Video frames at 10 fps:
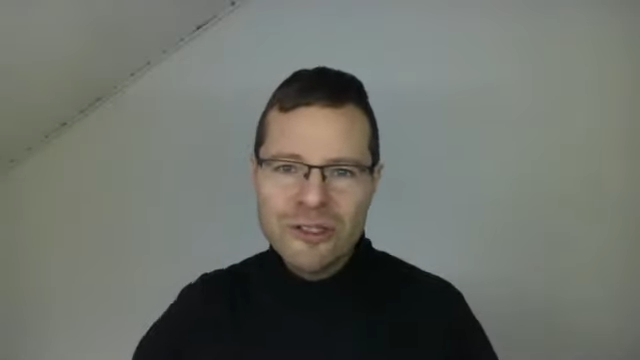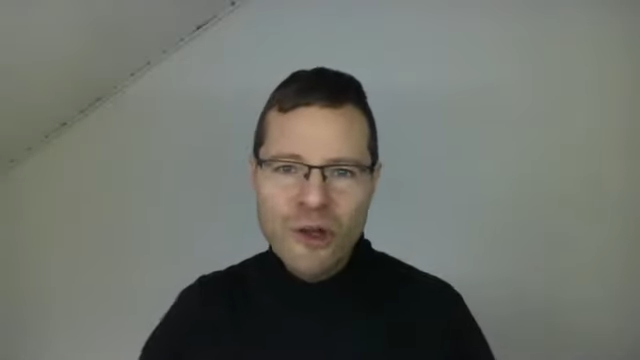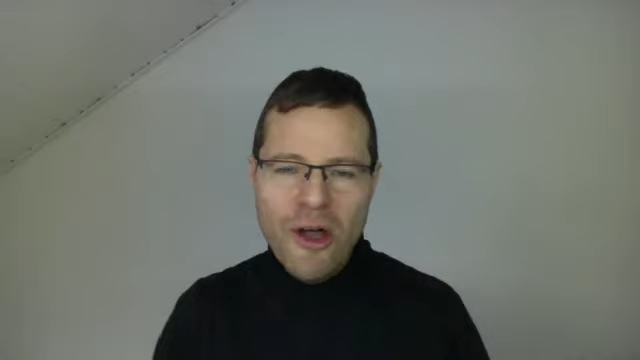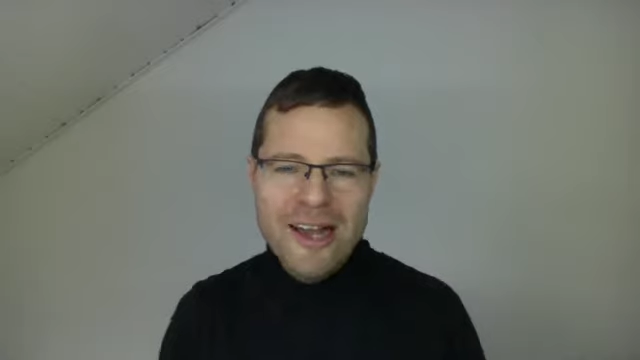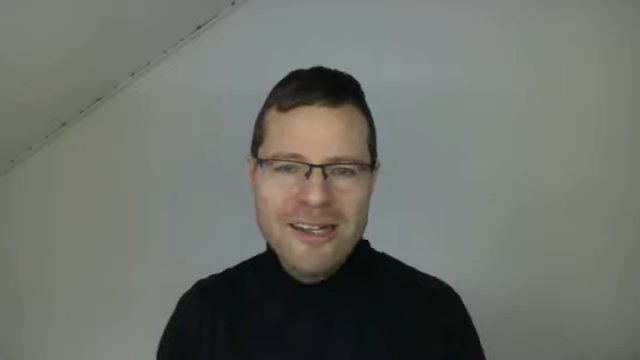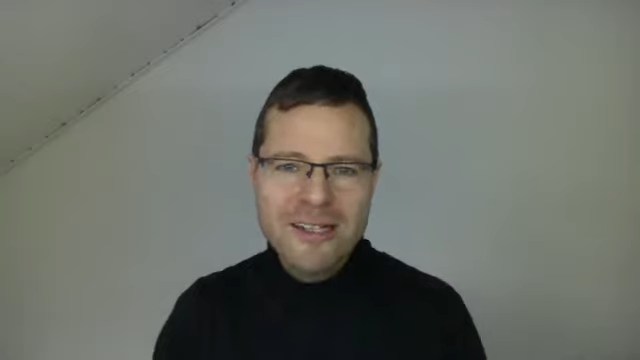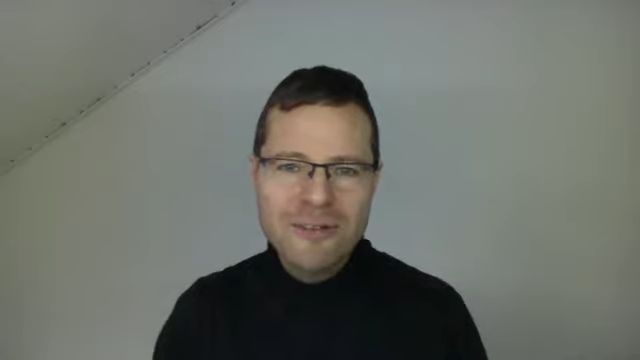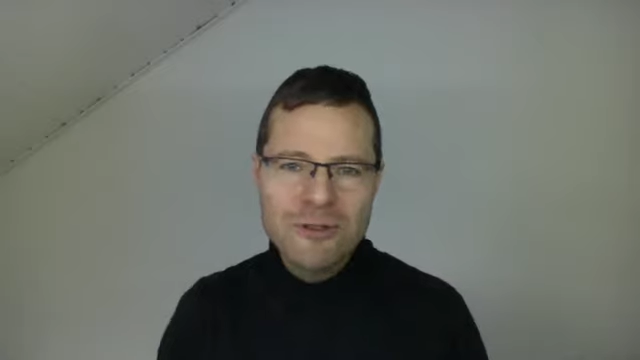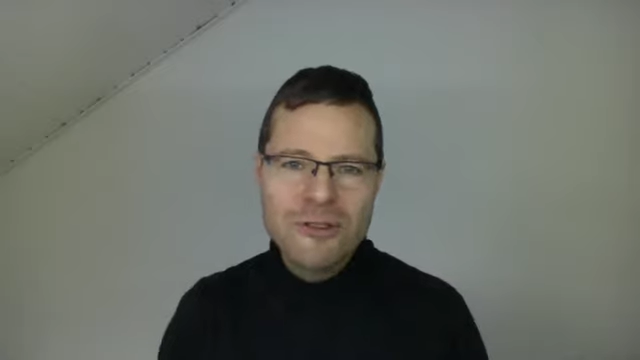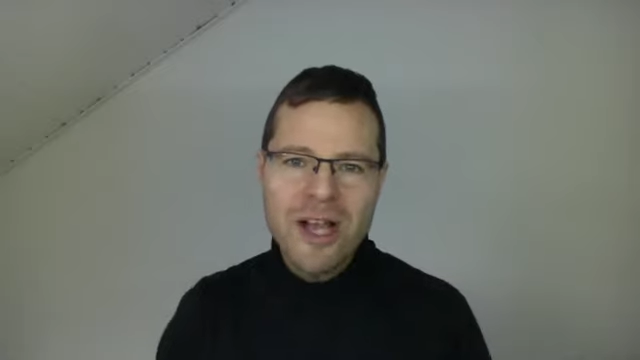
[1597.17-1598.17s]
noch härter
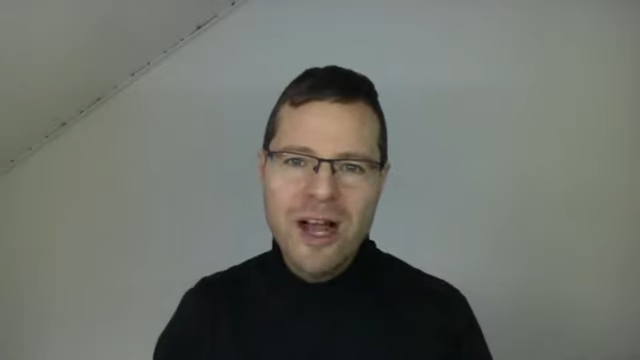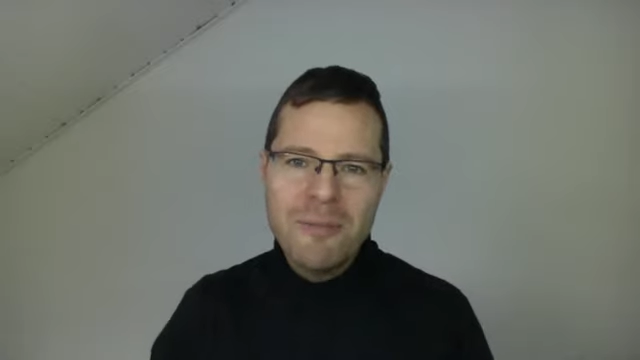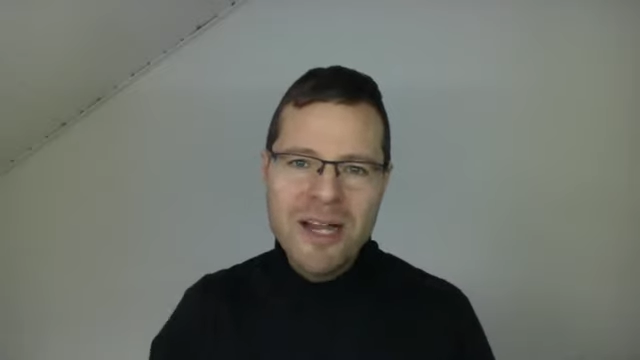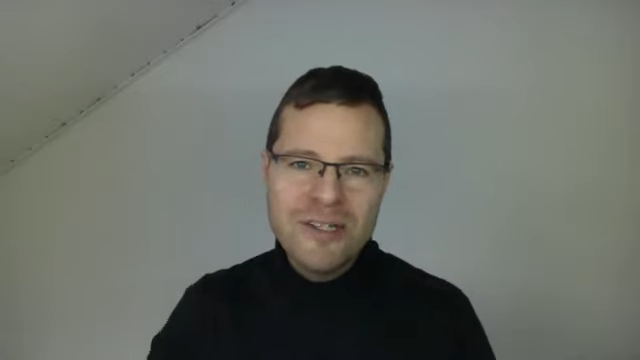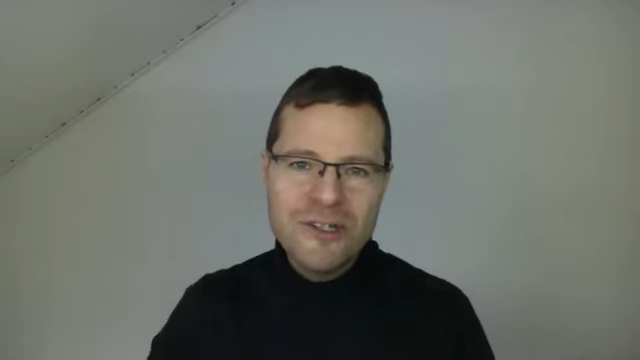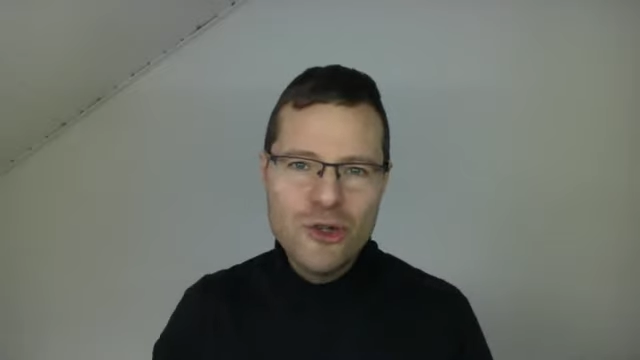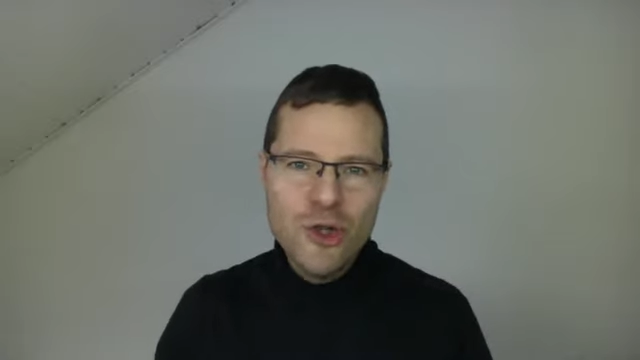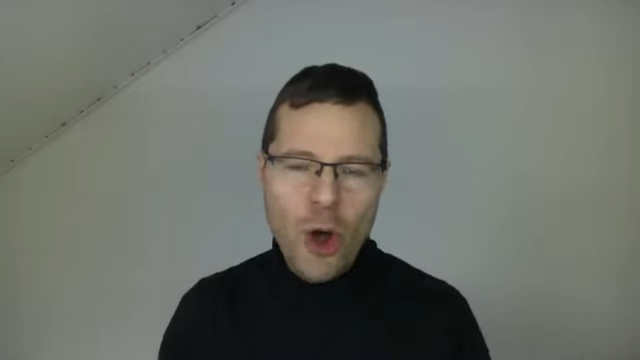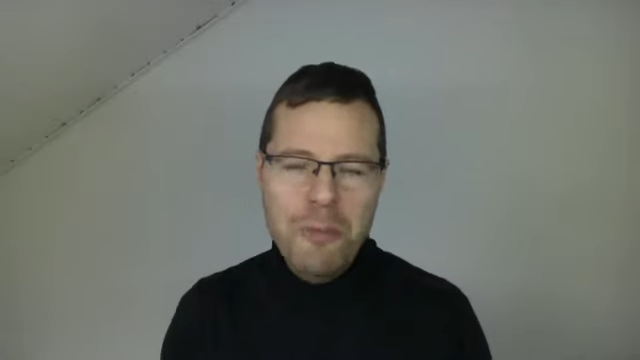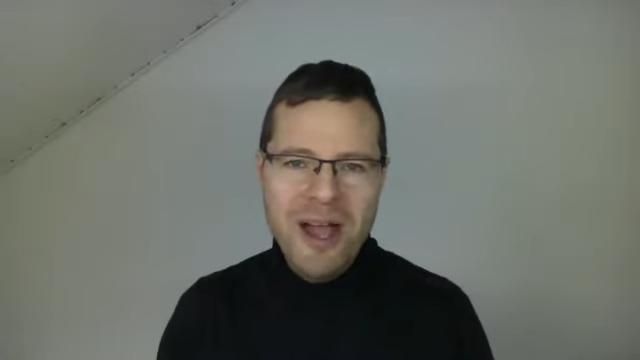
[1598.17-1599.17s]
dafür zu arbeiten,
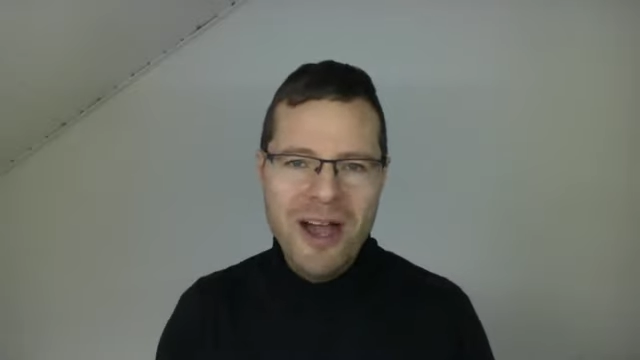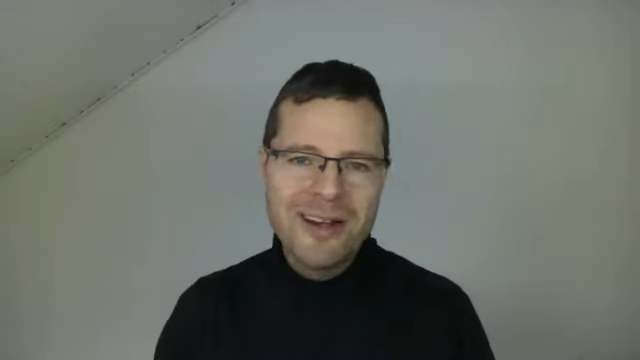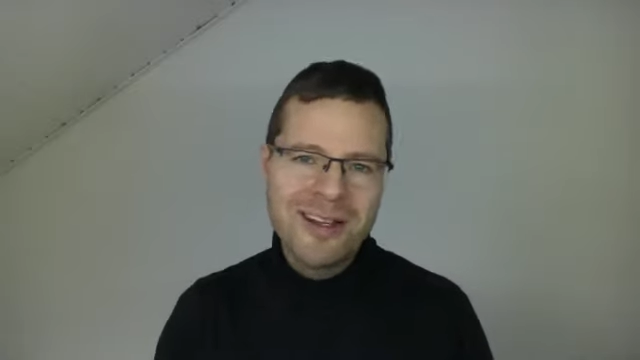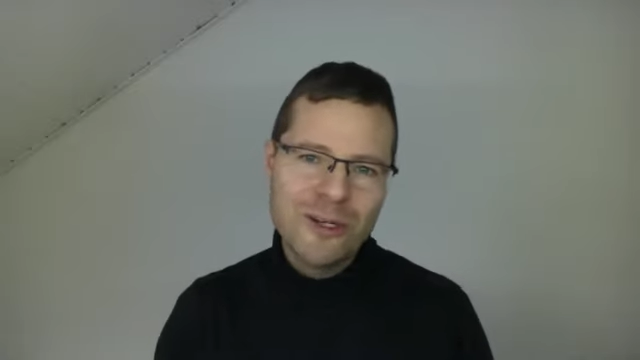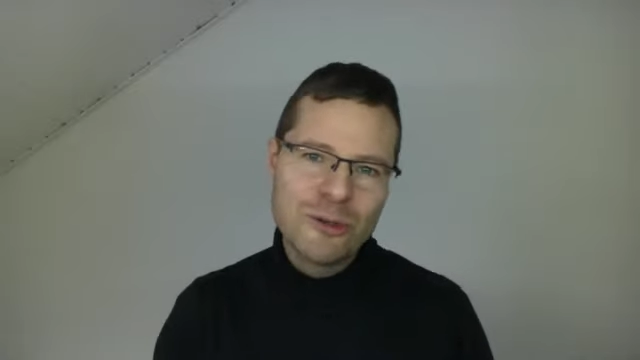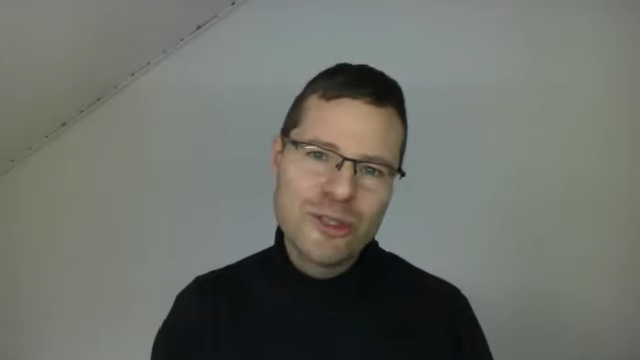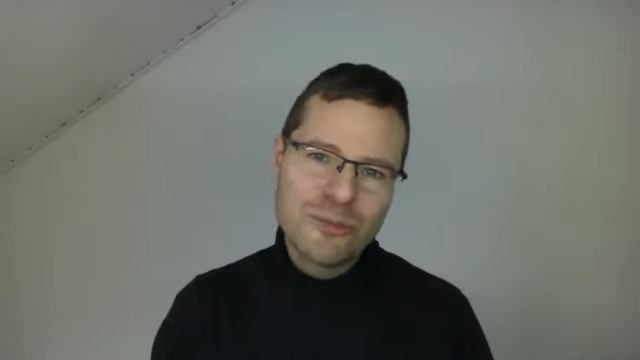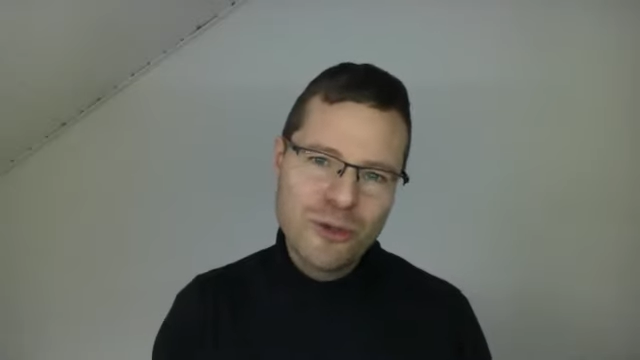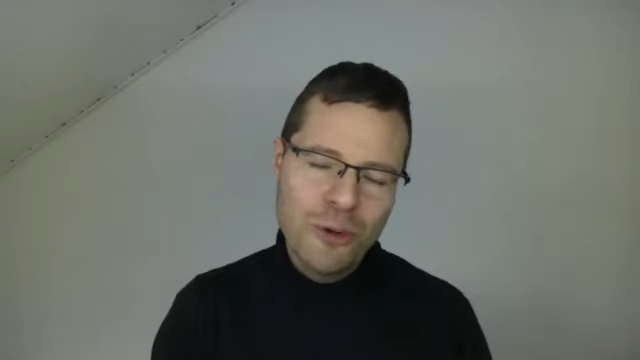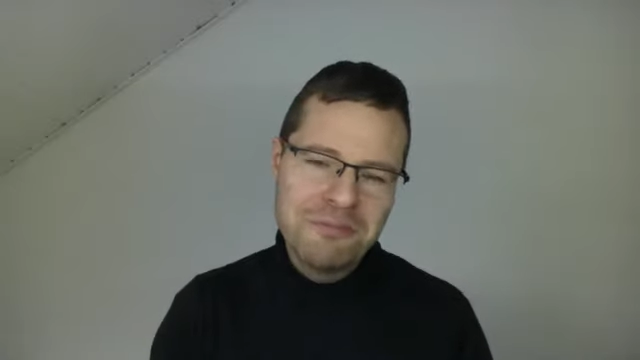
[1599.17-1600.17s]
noch mehr Anerkennung zu
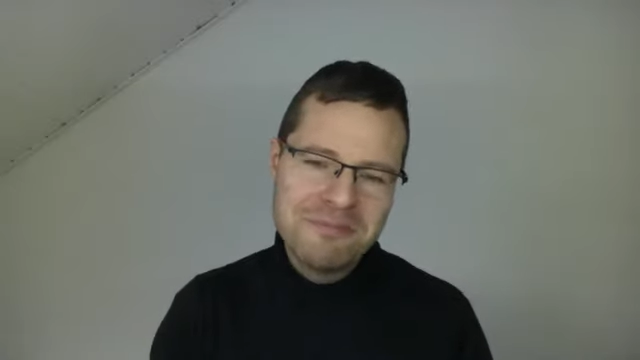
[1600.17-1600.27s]
bekommen.